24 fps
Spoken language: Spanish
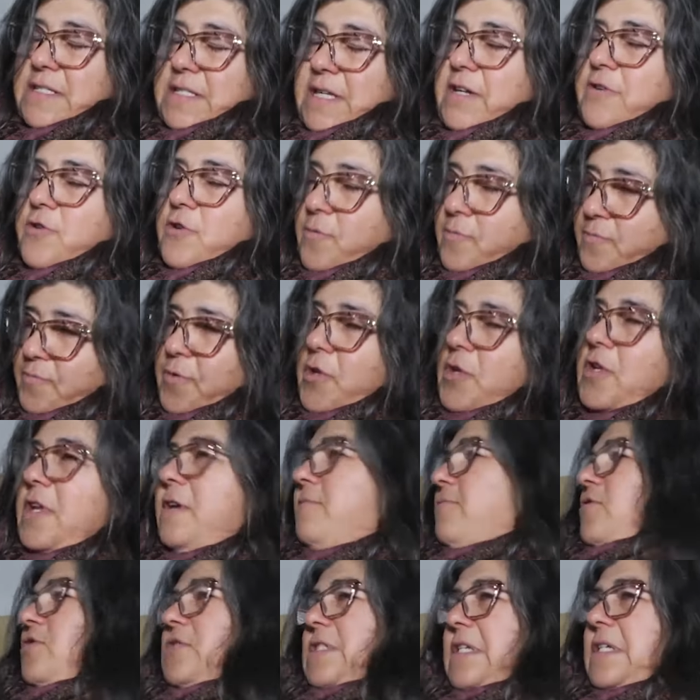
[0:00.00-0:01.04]
se rompió la
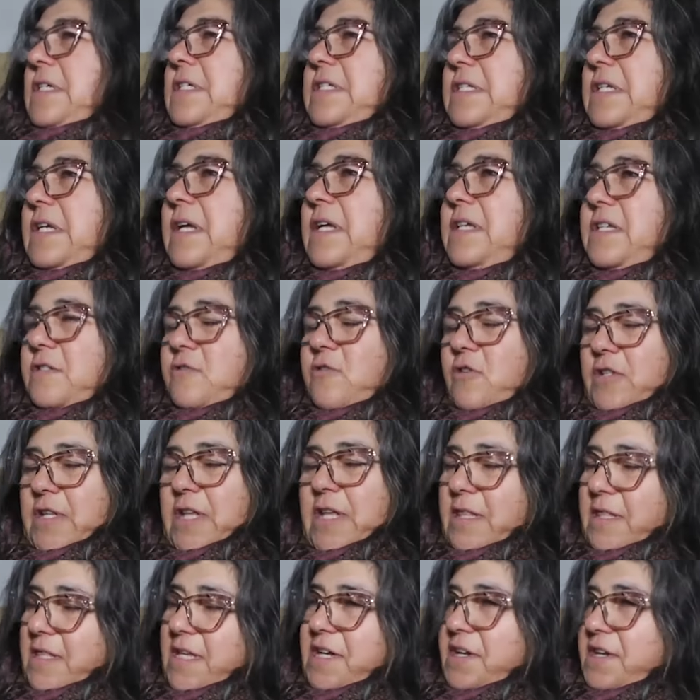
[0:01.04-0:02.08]
botella y con
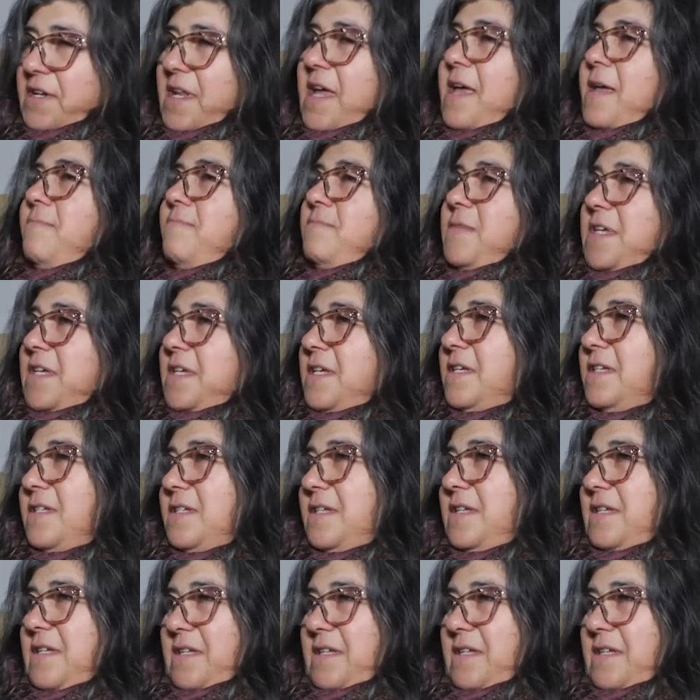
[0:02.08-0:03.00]
el derrame